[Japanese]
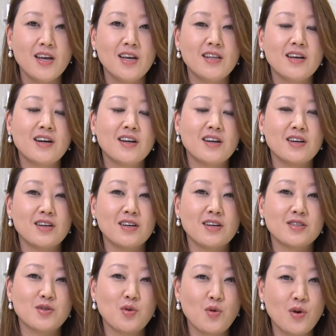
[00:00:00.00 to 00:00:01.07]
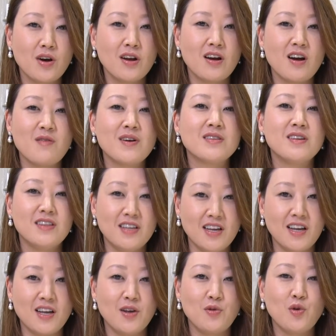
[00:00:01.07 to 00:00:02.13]
だからそこから慌て
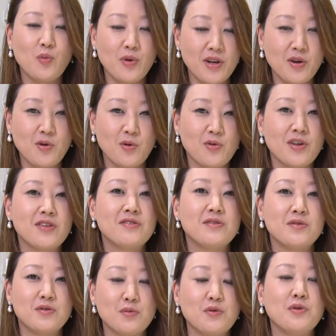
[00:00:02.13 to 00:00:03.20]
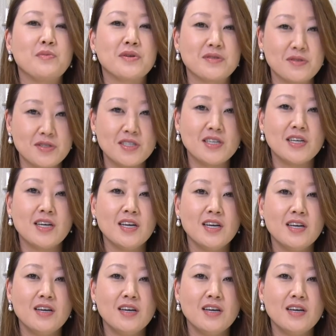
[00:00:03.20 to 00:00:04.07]
てのめり込んだっていう人もいますし